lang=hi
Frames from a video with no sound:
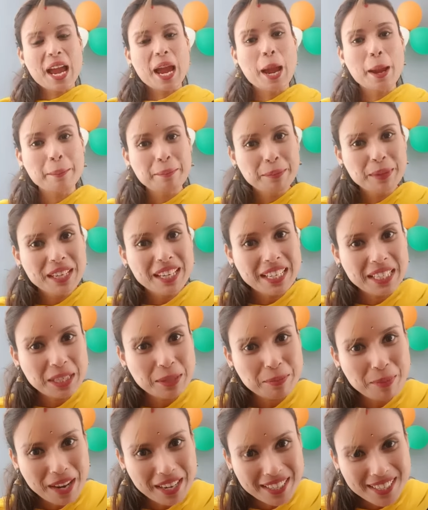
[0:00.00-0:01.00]
हैप्पी
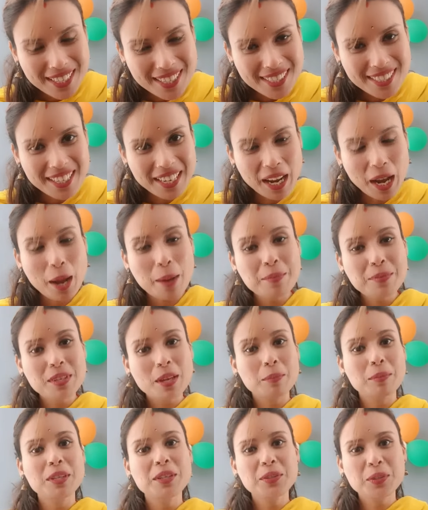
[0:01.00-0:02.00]
इंडिपेंडेंस डे आप
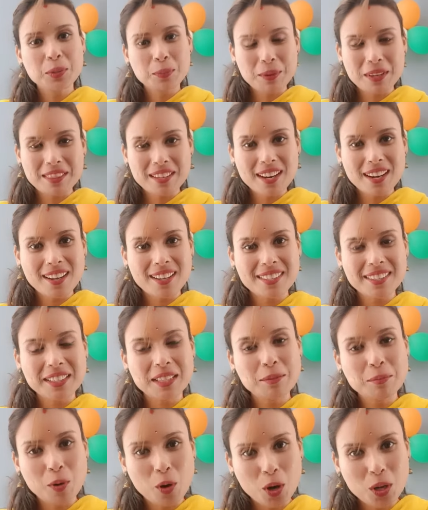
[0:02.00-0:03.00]
सभी को 15 अगस्त
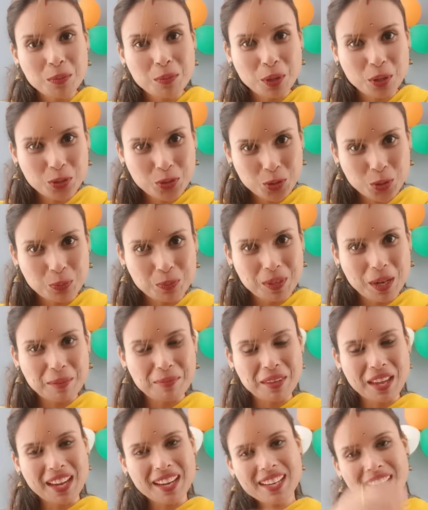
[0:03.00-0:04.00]
की बहुत बहुत
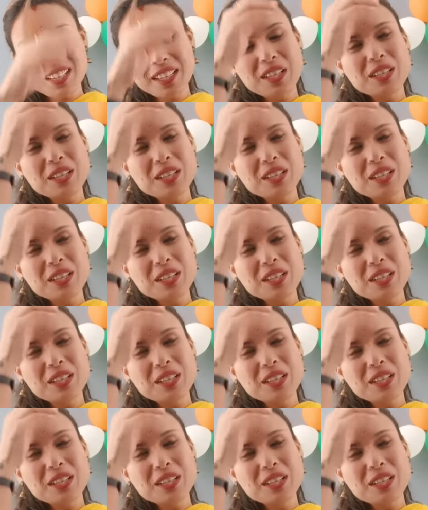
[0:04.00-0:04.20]
शुभकामनाएं